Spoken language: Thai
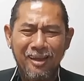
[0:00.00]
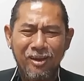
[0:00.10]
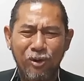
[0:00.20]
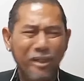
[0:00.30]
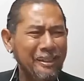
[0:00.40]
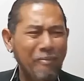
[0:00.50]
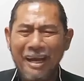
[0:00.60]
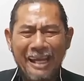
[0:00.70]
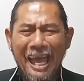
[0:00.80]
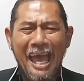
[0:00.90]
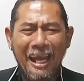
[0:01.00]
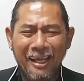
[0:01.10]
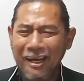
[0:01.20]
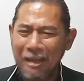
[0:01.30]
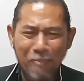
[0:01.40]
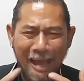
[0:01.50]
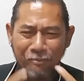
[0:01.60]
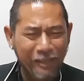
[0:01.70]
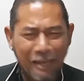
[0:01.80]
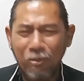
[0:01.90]
คนจะมาแกล้งเนี่ย เรียนแบบ
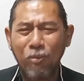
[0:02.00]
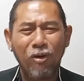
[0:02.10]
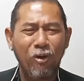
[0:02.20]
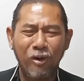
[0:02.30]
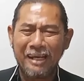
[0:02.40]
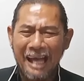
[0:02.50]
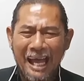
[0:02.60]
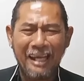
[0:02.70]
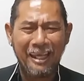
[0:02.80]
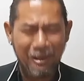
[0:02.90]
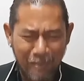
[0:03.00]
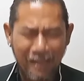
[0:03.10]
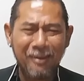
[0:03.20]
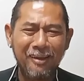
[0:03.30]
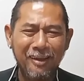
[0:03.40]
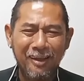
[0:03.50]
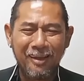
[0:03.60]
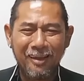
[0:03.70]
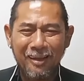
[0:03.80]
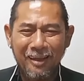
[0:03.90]
เสียงผมก็โคตรง่ายเลยเห็นไหม
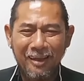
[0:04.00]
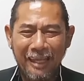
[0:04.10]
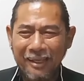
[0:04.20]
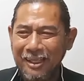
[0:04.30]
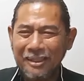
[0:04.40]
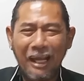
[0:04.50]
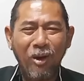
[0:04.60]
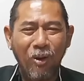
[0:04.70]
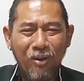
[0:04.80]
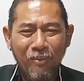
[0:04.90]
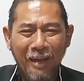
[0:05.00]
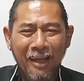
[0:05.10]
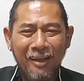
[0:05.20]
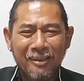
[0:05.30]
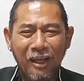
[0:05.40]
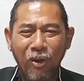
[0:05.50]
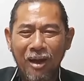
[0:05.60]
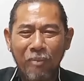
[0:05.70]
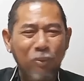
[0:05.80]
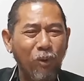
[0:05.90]
เห็นที่ตลกไหมตลก
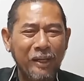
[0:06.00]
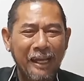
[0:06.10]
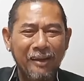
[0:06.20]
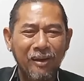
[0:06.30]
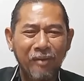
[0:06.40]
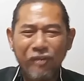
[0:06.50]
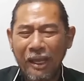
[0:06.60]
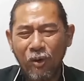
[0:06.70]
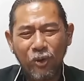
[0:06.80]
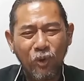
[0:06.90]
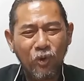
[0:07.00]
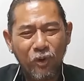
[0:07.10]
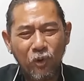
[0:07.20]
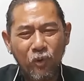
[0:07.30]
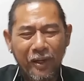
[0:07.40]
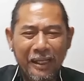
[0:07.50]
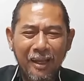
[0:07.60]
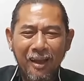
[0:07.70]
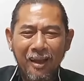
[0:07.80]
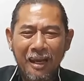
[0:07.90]
เขาพูดกัน เสียงคนนู้นคนนู้นคนนี้
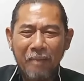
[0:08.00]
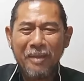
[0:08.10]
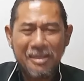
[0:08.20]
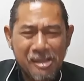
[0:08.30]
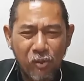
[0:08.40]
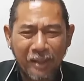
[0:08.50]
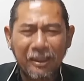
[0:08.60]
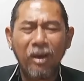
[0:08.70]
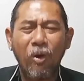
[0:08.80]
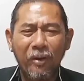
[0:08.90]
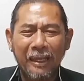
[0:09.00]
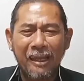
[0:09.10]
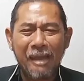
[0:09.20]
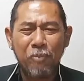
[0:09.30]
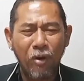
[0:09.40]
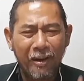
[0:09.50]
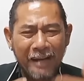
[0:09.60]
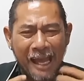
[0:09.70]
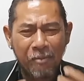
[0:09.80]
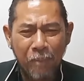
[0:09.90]
แล้วมียิ่งกว่าตลกอีก ไอ้พวก
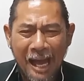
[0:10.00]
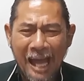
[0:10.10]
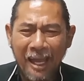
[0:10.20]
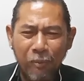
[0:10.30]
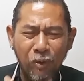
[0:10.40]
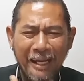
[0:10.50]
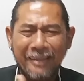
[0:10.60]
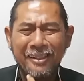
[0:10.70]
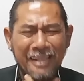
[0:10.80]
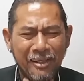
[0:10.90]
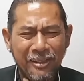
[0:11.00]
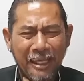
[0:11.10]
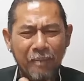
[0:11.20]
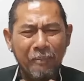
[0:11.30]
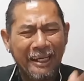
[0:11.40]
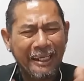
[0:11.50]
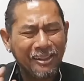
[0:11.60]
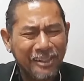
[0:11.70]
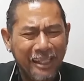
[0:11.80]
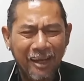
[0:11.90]
นักภาคไอ้พวกนักที่ใช้เสียงมันเรียน
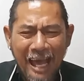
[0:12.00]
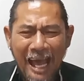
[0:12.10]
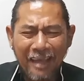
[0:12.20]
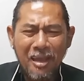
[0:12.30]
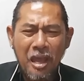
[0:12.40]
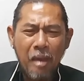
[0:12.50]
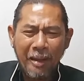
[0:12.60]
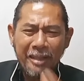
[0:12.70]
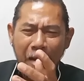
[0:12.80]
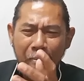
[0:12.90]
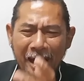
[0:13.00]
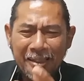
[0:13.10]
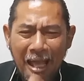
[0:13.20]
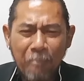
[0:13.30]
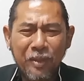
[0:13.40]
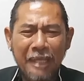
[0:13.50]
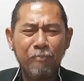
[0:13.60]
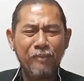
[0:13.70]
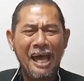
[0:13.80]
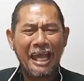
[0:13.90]
เสียงได้ มันสามารถทำคลิป
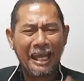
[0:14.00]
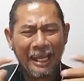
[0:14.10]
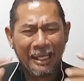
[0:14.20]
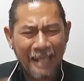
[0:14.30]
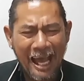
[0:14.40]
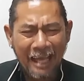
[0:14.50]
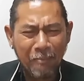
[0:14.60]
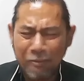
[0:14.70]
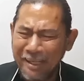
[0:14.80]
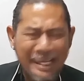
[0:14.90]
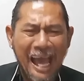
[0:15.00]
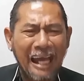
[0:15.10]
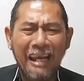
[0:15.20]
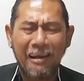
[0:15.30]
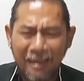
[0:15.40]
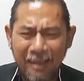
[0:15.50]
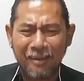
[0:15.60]
ได้อะไรได้ มันไม่ยากอะไรเลย